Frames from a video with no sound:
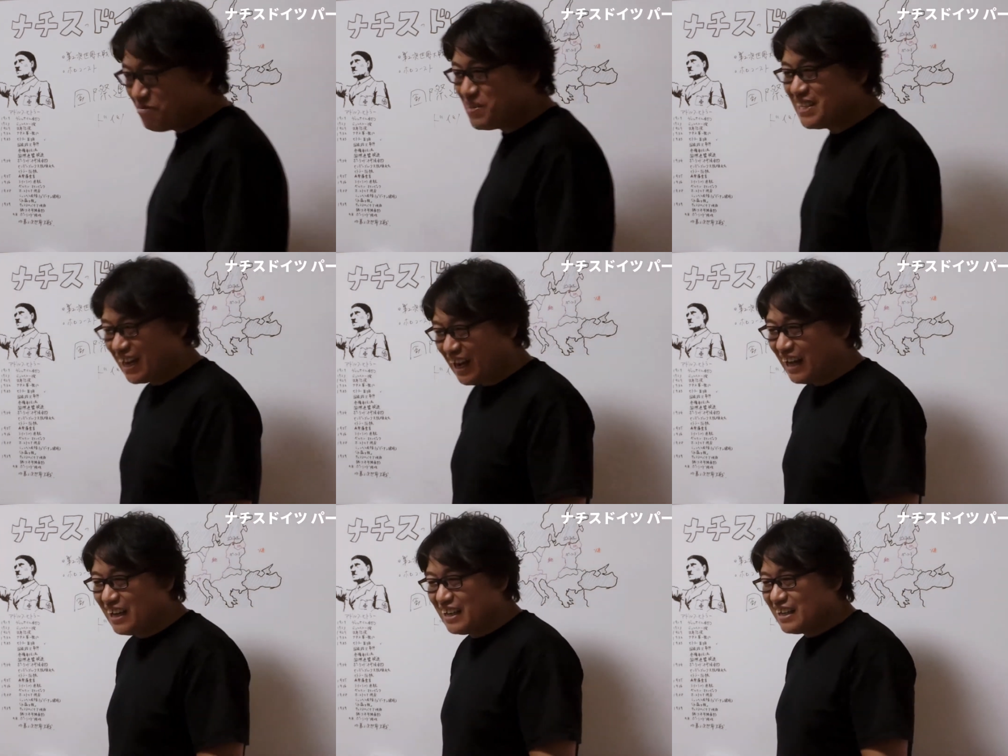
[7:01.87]
みんなが
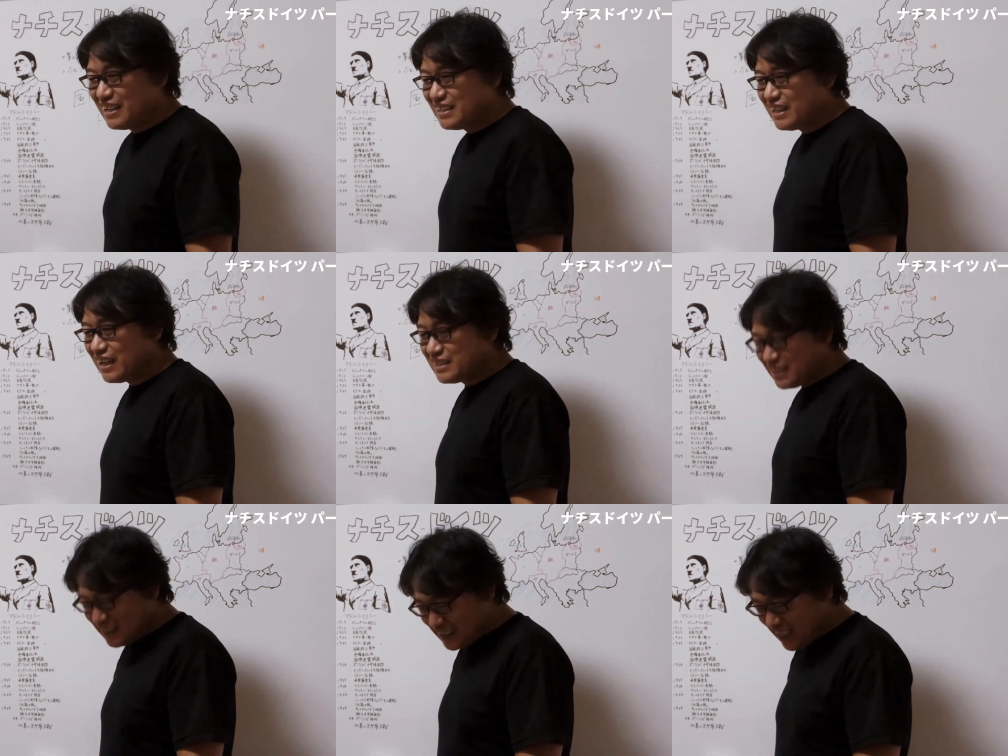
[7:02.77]
な全
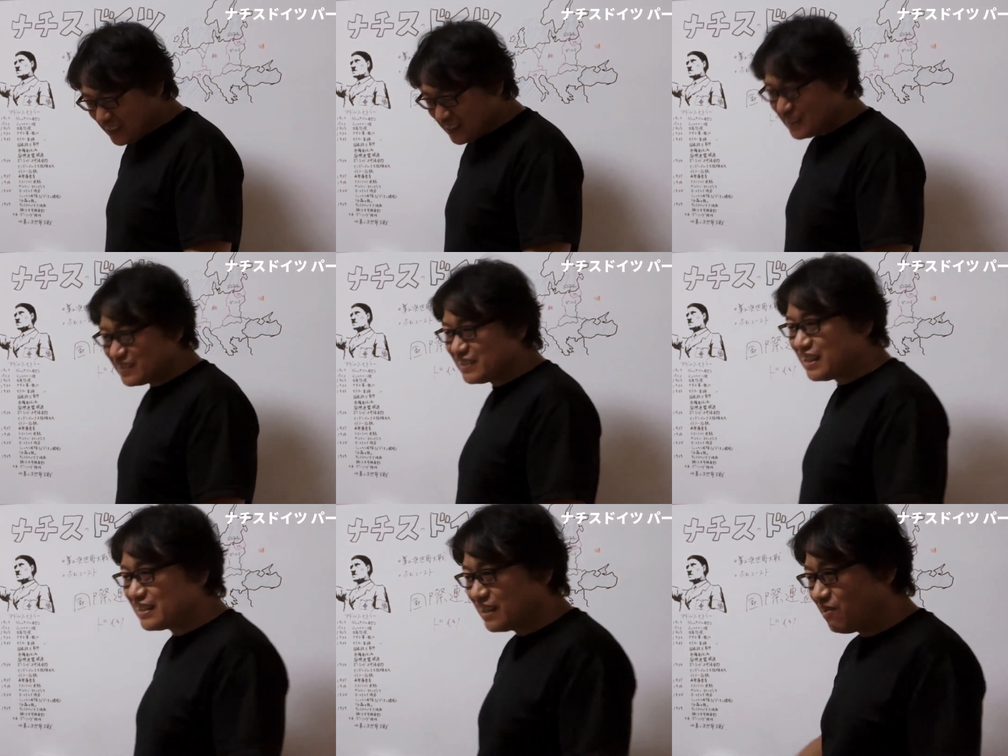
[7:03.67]
然賛成してくれな
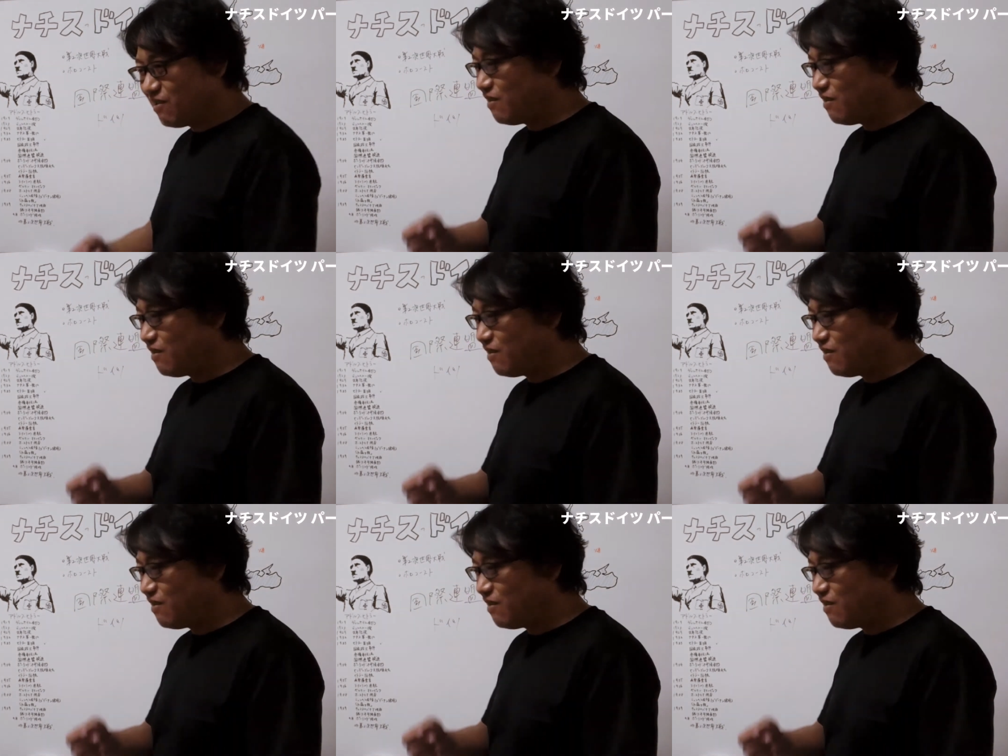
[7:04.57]
かったの